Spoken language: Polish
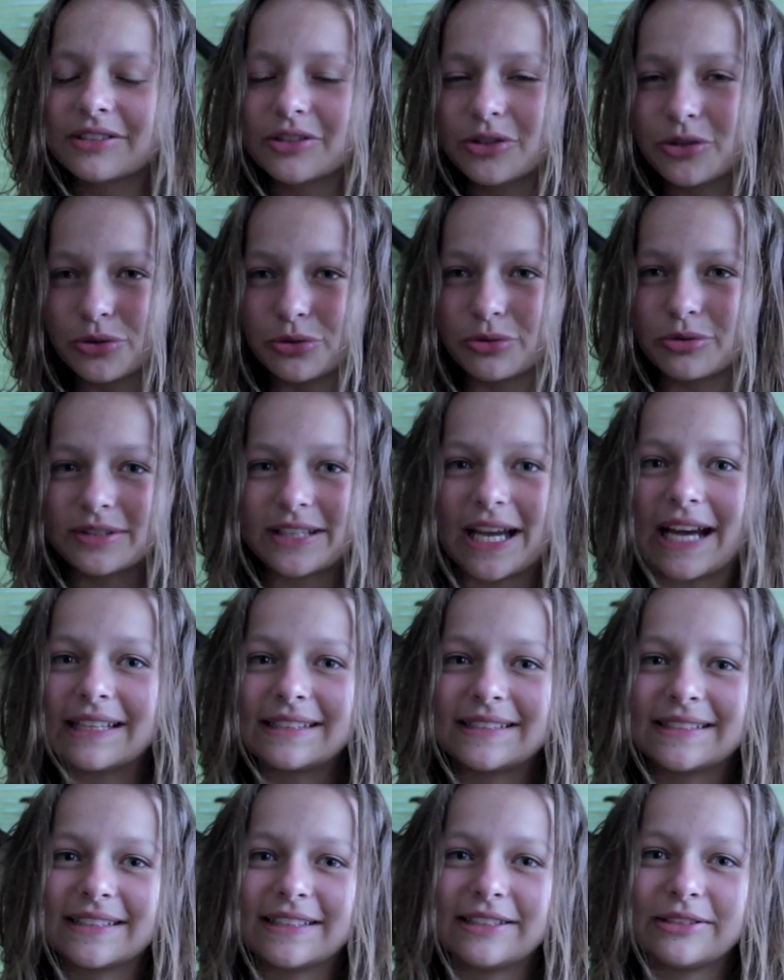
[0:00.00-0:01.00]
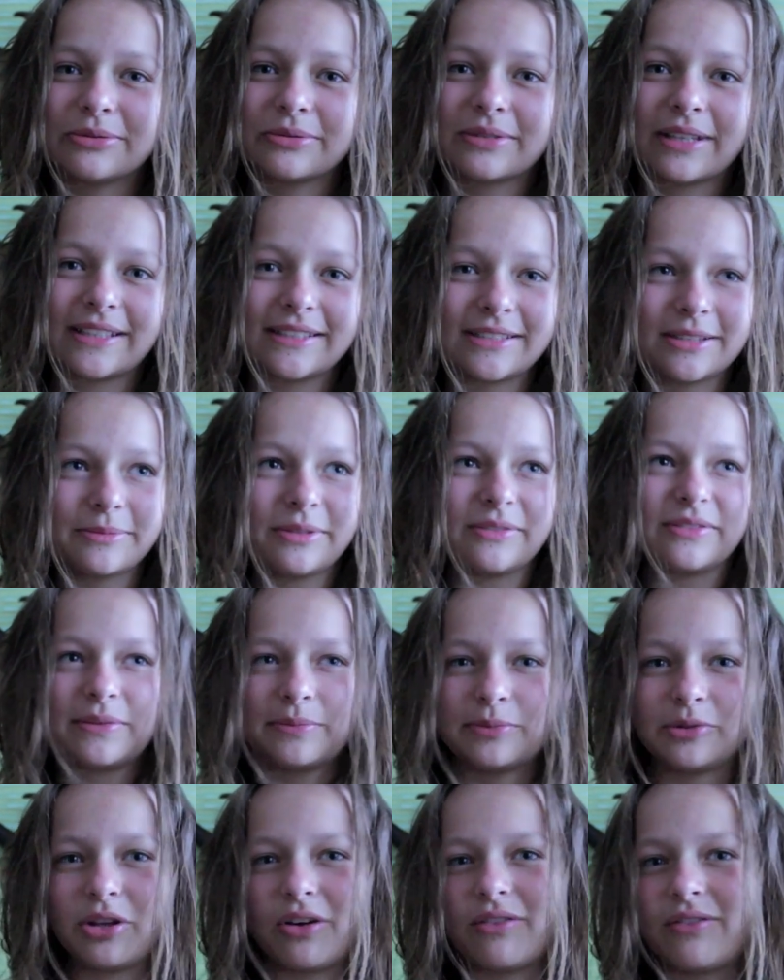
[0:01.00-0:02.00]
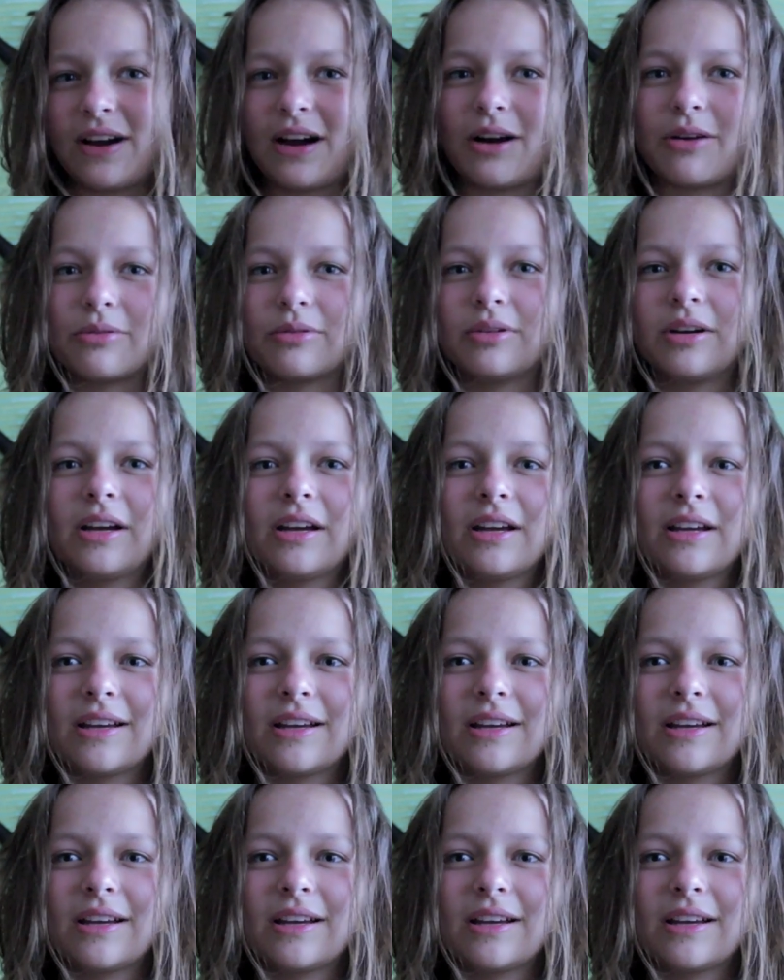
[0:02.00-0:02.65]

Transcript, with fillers: król tajski tutaj sobie wybudował